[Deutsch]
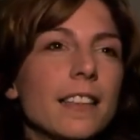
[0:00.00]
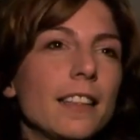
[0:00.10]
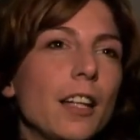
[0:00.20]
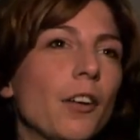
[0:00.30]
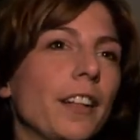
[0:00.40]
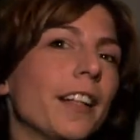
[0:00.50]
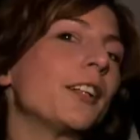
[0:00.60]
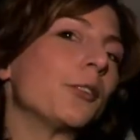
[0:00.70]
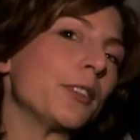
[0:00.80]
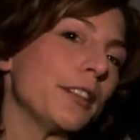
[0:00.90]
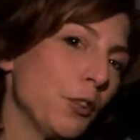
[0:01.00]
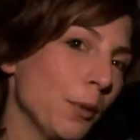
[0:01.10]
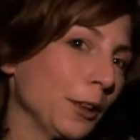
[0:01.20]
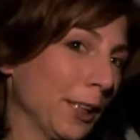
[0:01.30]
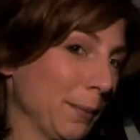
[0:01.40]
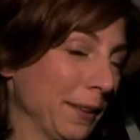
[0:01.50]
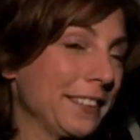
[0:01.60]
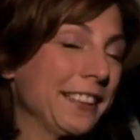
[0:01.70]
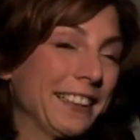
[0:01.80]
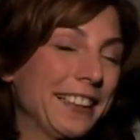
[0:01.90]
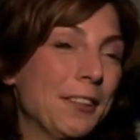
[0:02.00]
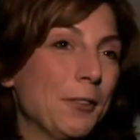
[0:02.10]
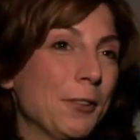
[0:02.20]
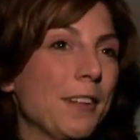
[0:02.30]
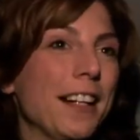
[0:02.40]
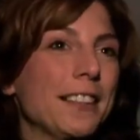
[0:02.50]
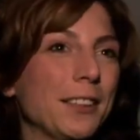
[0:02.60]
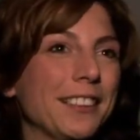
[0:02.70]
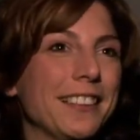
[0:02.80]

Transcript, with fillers: dass ich auch ihre Geduld nicht überstrapazieren kann und ich weiß auch,